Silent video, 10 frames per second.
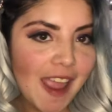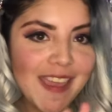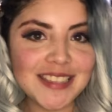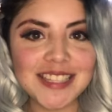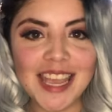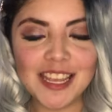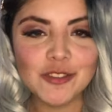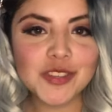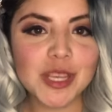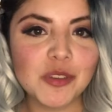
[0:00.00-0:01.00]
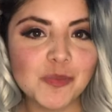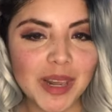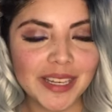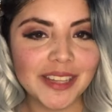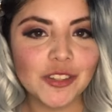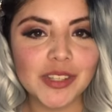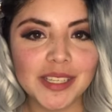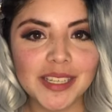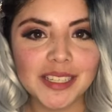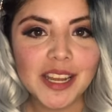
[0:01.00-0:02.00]
este año estamos planeando
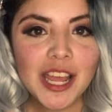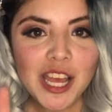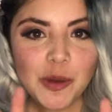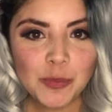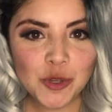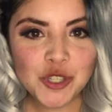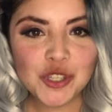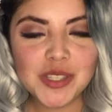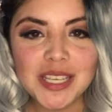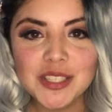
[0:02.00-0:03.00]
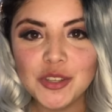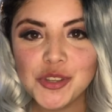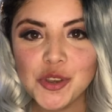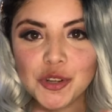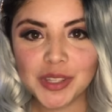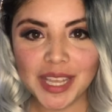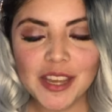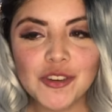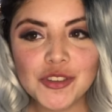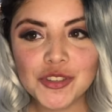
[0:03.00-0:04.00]
tener muchos de estos
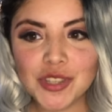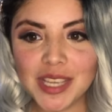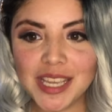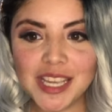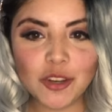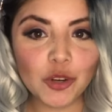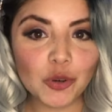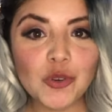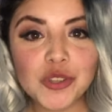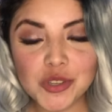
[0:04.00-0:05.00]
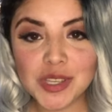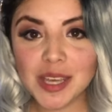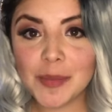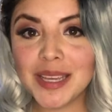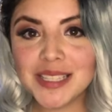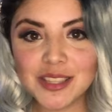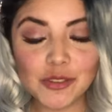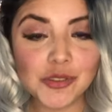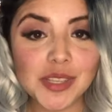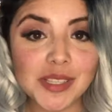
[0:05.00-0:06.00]
sorteos y concursos y demás,
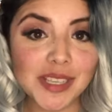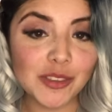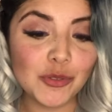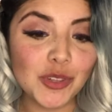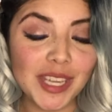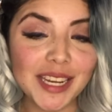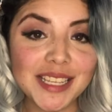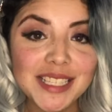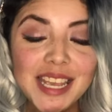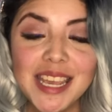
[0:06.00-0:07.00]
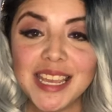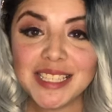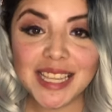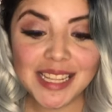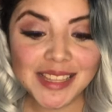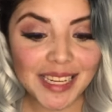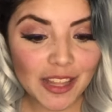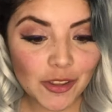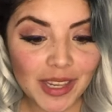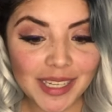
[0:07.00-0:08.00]
entonces si tú quieres estar
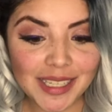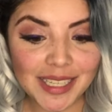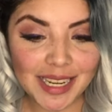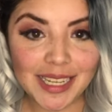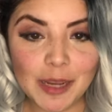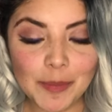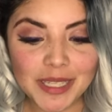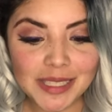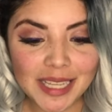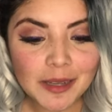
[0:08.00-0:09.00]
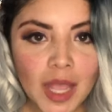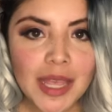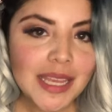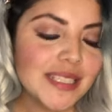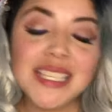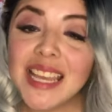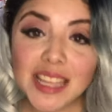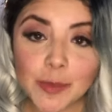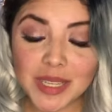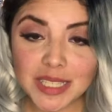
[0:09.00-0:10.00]
enterado, dale clic a la campanita. Si
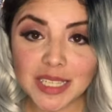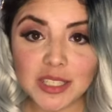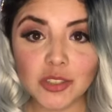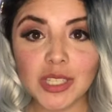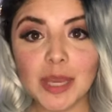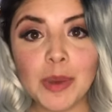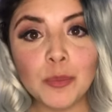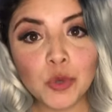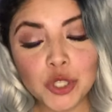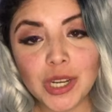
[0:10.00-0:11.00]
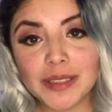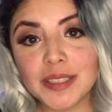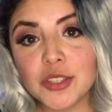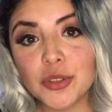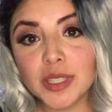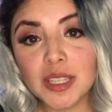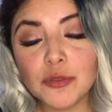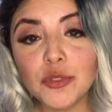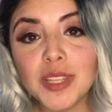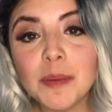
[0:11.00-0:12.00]
además de esto te llama mucho la atención de
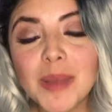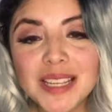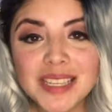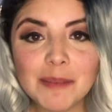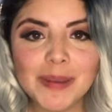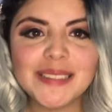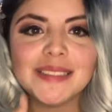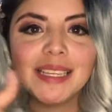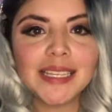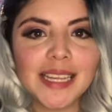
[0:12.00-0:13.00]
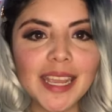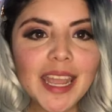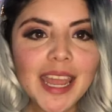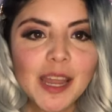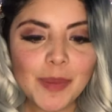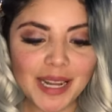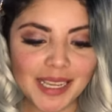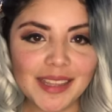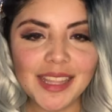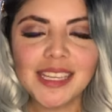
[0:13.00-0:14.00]
difundir más el patinaje para
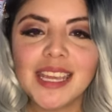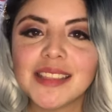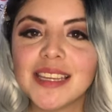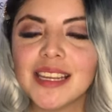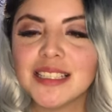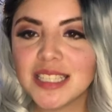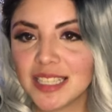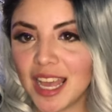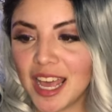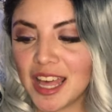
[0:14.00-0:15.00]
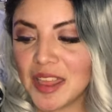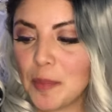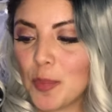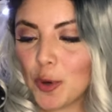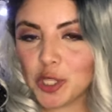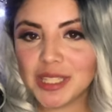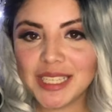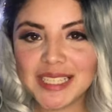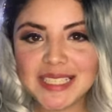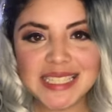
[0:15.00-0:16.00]
que deje atrás a
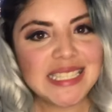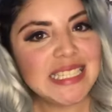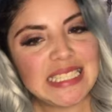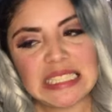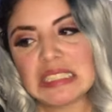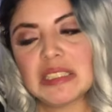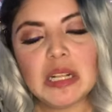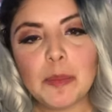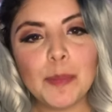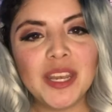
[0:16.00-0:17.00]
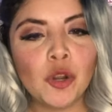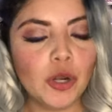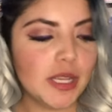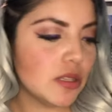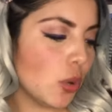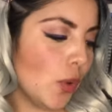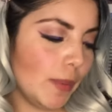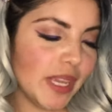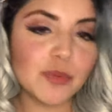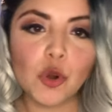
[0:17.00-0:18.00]
deportes menores como el
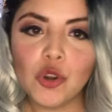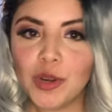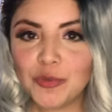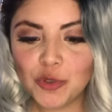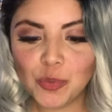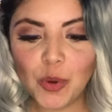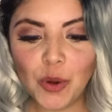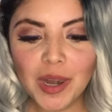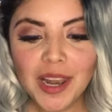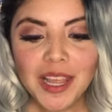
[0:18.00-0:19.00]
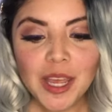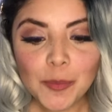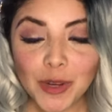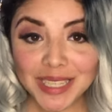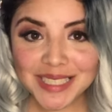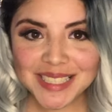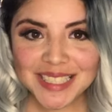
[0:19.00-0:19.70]
béisbol o el fútbol, pues